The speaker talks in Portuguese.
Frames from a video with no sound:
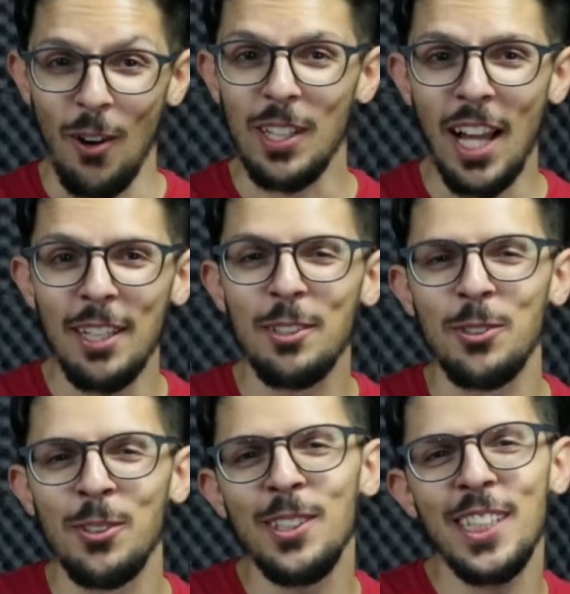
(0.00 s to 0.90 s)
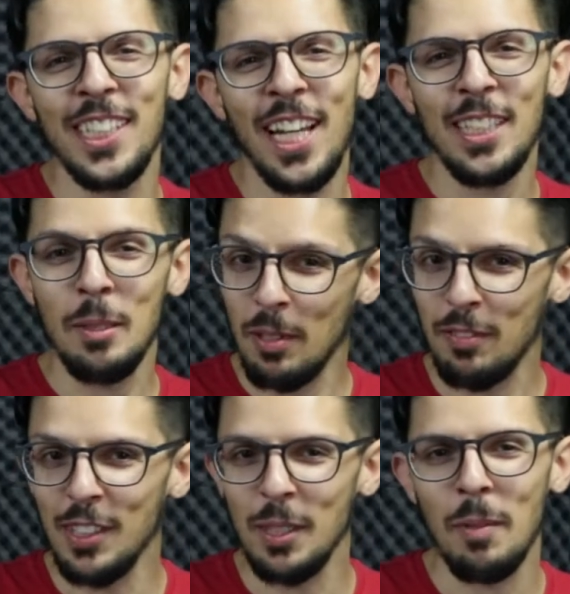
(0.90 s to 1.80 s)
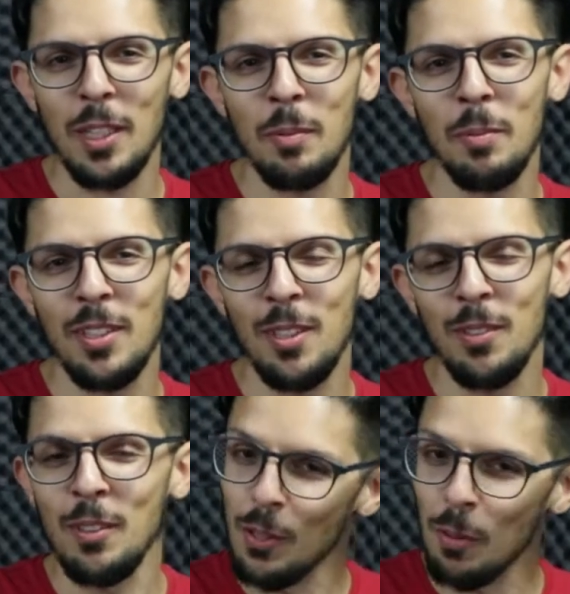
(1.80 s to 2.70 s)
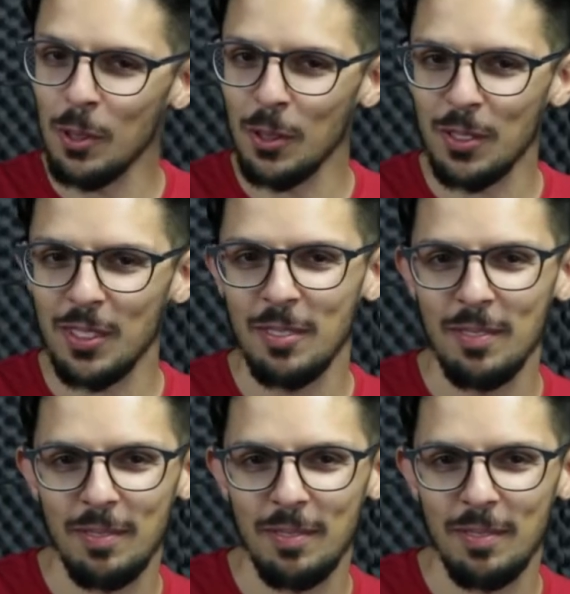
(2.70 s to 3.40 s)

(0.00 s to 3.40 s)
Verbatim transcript: Olá, eu sou o Rui Aguiar e bem-vindos a mais uma emissão do Niobe News.